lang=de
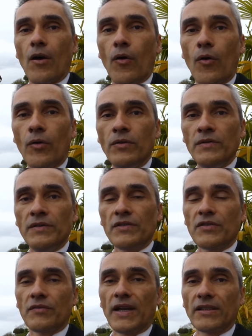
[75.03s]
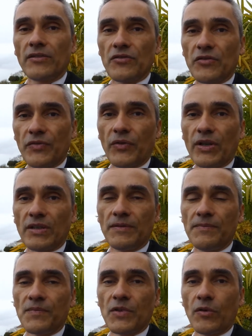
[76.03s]
und so weiter und so fort.
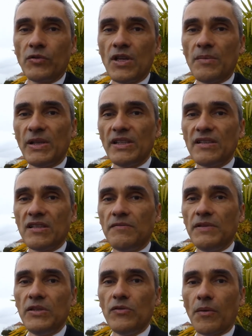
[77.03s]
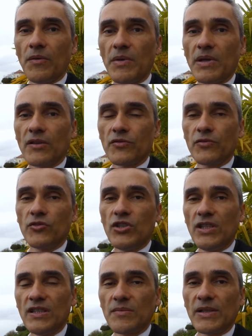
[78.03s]
Und hier mal dieses Video habe ich mich dazu
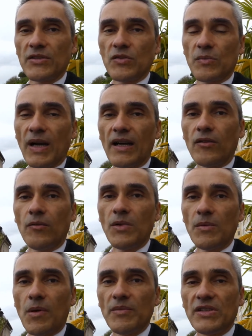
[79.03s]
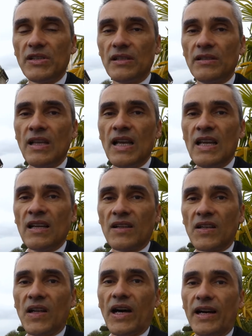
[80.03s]
entschieden, es mal zu machen, um hier mal ein bisschen
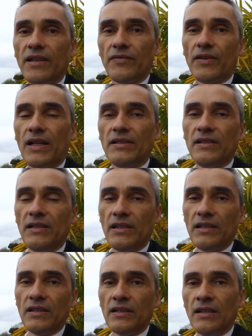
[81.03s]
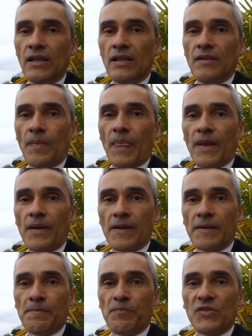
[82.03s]
Klarheit für all diejenigen
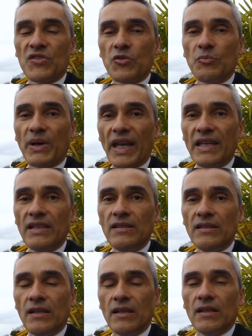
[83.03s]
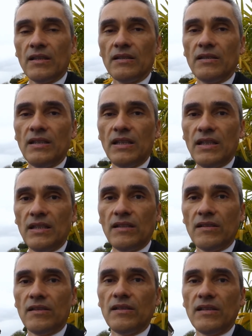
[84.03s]
ähm, zu bringen,
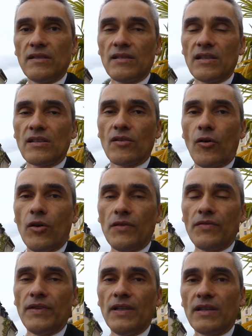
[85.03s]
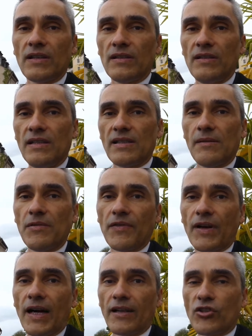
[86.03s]
die hier sich häufig dieselbe
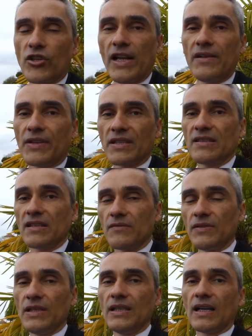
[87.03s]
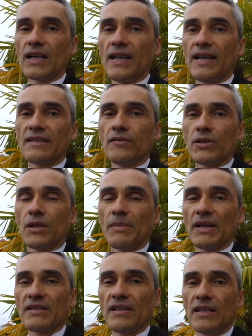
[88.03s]
Frage stellen, was ist jetzt wichtiger, Klasse oder
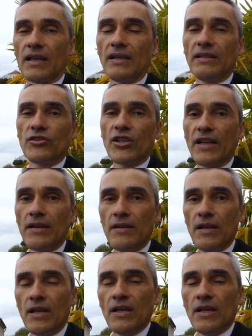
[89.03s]
Masse in der Lead Gen?